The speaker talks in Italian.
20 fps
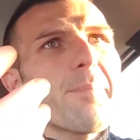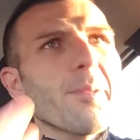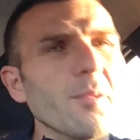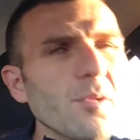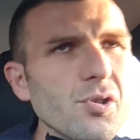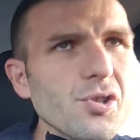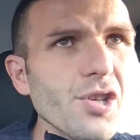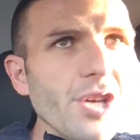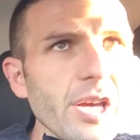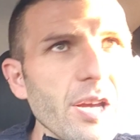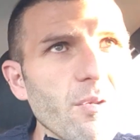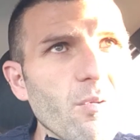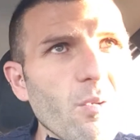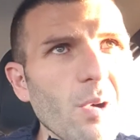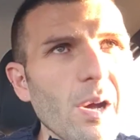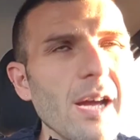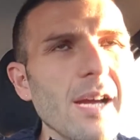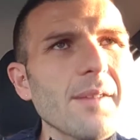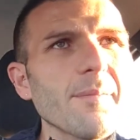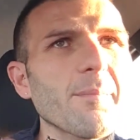più
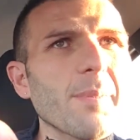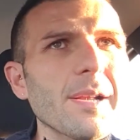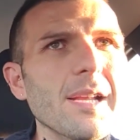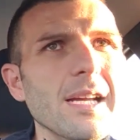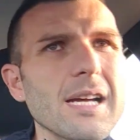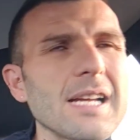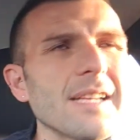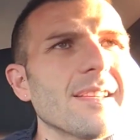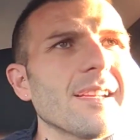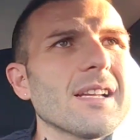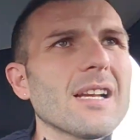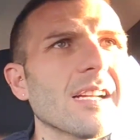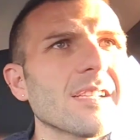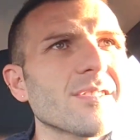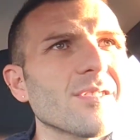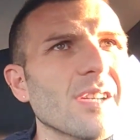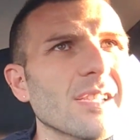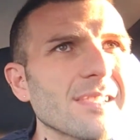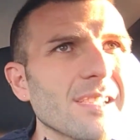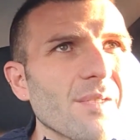5 praticamente
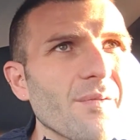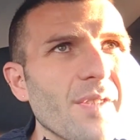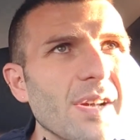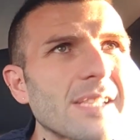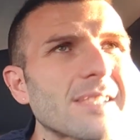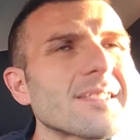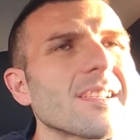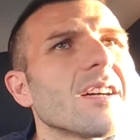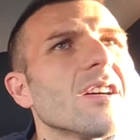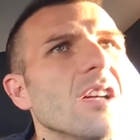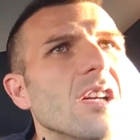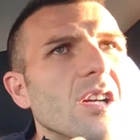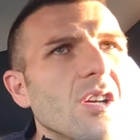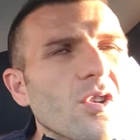dalla zona salvezza